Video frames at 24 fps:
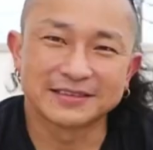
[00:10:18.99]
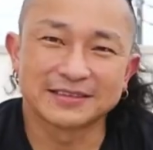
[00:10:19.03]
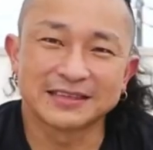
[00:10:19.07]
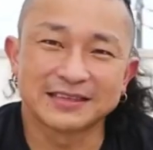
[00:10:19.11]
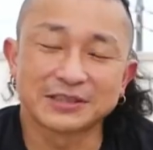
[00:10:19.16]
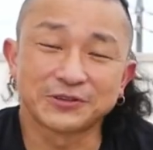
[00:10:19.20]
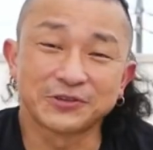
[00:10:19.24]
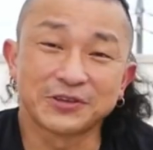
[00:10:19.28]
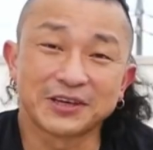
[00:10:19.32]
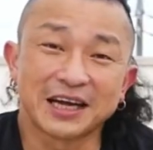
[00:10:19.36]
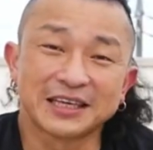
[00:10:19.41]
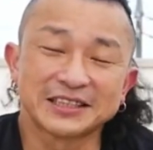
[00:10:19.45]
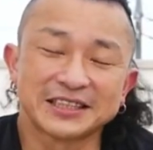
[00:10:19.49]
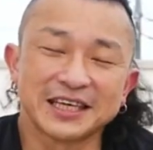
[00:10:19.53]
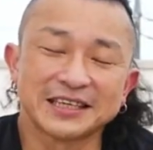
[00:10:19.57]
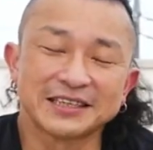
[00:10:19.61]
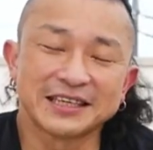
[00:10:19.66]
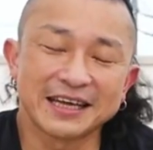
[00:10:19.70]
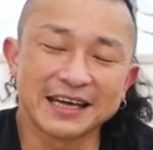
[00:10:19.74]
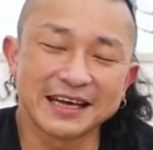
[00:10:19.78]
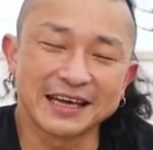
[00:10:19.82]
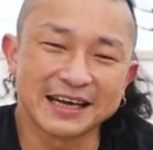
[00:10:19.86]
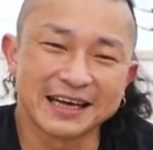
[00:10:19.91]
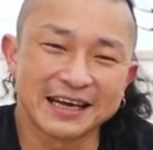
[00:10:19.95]
さあ、そんな感じで
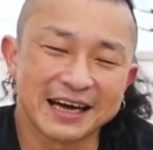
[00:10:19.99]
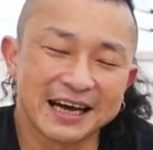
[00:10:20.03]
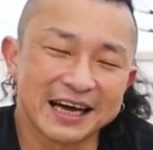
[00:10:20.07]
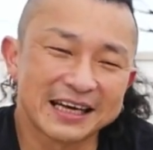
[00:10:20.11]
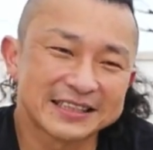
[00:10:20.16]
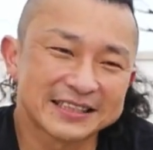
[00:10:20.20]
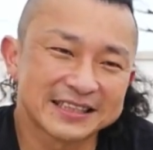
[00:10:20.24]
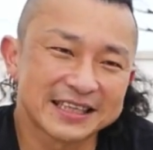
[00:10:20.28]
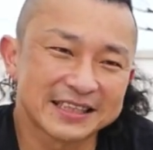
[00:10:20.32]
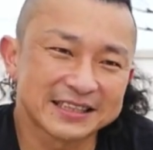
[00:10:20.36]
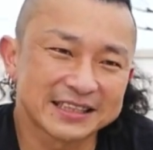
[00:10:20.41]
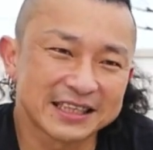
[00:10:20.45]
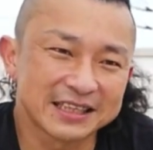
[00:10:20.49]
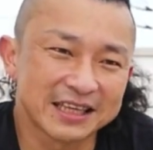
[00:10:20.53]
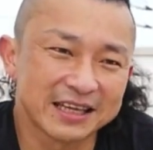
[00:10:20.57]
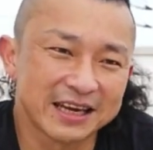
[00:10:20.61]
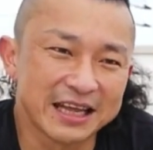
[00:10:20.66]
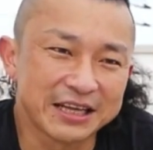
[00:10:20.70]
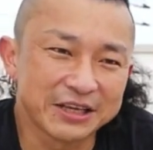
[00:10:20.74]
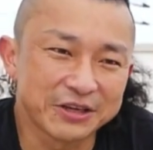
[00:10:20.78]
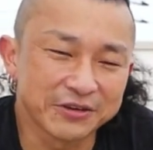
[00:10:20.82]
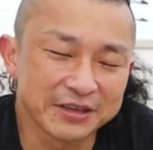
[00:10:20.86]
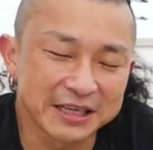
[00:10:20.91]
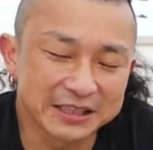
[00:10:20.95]
ね、明日、明後日
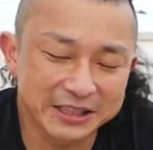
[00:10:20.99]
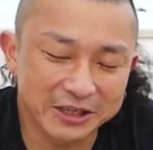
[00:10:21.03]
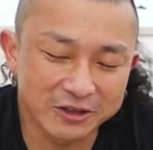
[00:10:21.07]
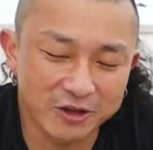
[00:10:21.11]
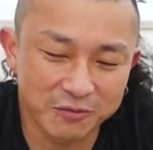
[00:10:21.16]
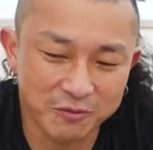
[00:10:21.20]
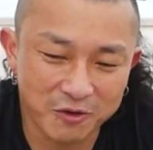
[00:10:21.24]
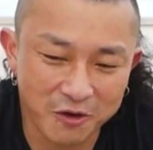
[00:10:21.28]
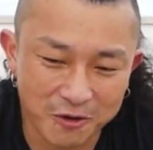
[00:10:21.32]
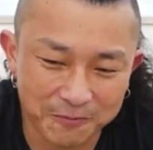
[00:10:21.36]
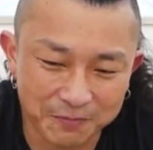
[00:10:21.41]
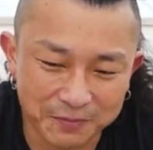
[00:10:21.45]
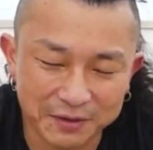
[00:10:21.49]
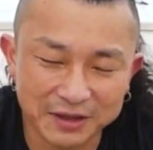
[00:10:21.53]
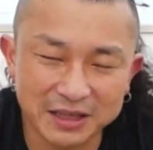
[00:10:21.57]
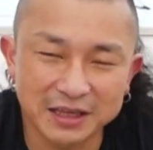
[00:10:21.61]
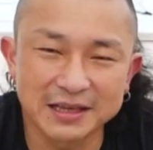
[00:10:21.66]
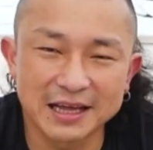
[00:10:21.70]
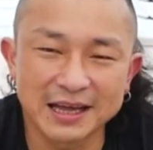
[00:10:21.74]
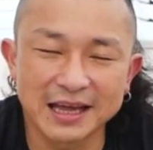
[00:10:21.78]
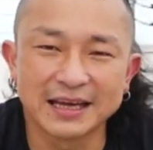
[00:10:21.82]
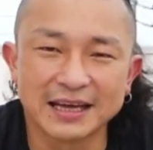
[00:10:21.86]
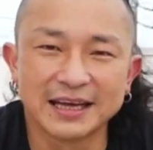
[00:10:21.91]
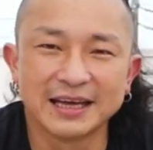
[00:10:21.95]
連休ですけども、また
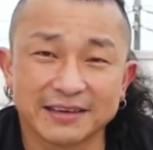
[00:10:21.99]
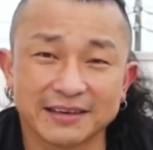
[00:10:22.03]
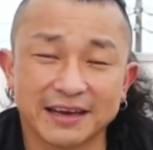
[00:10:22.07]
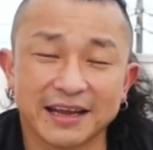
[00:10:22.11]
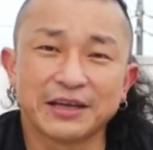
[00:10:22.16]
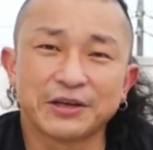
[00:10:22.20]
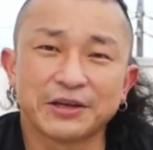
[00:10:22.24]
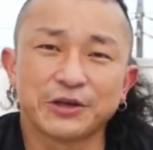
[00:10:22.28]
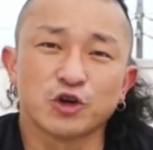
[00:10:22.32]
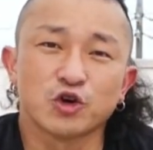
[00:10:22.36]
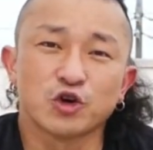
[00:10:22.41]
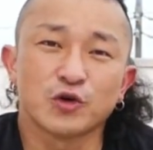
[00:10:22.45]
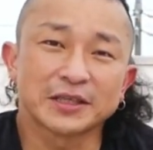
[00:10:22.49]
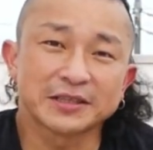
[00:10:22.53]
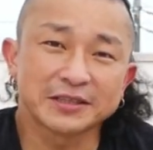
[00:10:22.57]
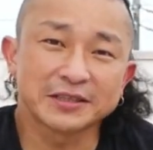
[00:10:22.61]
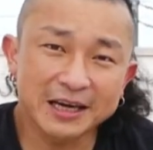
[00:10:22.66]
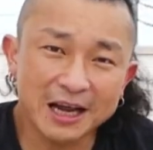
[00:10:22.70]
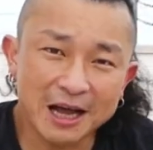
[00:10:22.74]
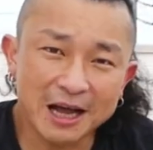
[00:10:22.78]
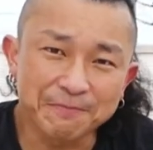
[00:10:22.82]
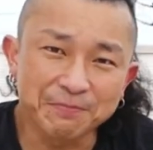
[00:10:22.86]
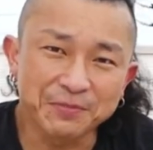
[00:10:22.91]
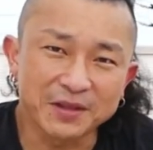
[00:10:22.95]
ね、連休終わっ
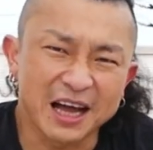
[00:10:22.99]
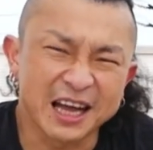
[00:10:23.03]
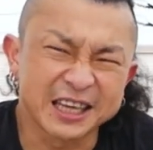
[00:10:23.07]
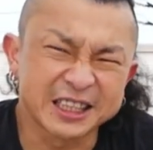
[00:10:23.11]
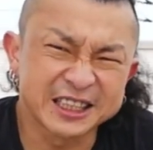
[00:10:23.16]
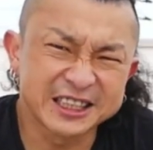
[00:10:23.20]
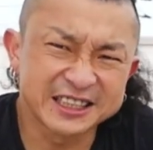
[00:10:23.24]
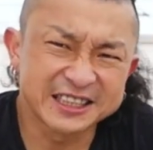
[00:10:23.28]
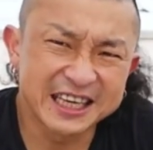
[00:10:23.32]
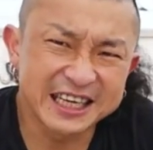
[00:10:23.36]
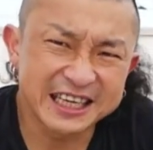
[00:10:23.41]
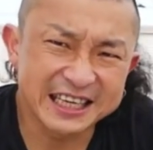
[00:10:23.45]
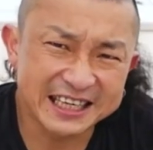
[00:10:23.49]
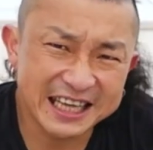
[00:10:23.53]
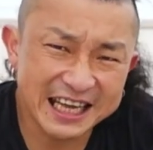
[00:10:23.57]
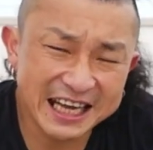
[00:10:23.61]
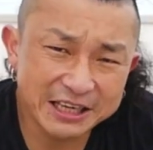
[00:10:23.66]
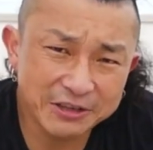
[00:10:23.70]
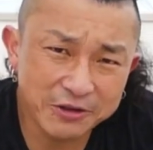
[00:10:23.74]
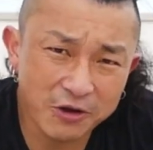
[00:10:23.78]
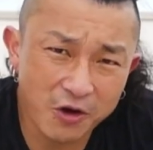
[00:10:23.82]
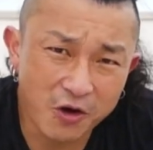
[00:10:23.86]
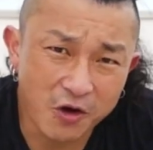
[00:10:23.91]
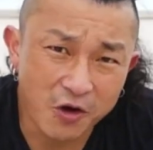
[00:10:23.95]
たら走っていきた
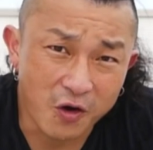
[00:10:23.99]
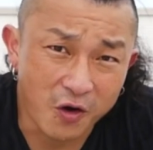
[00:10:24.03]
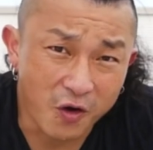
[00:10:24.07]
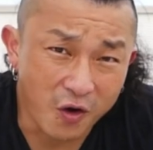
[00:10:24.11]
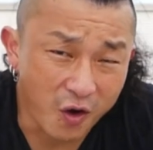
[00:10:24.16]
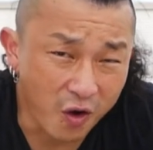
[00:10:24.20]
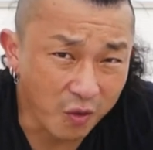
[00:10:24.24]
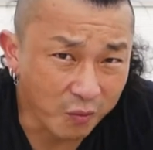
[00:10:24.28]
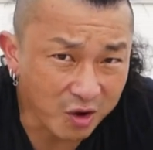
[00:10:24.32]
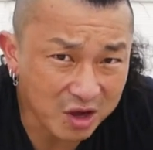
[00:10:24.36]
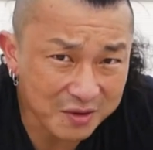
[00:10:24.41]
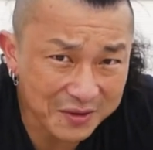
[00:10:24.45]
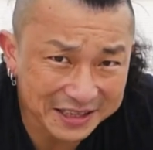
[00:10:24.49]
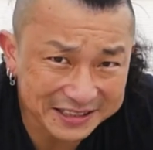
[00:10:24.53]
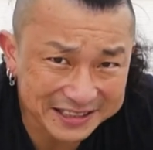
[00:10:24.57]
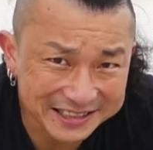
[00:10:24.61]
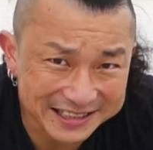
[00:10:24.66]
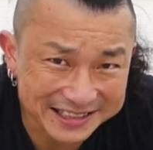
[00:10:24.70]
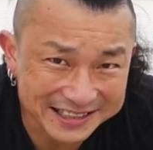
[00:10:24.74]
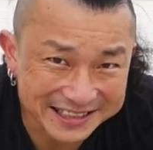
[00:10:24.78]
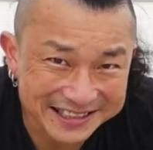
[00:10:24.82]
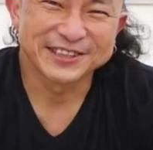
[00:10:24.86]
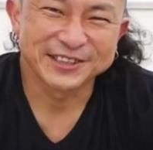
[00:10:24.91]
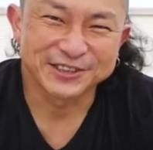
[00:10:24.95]
いと思いま
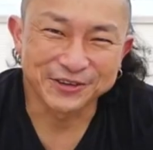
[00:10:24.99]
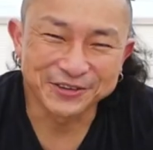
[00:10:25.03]
す。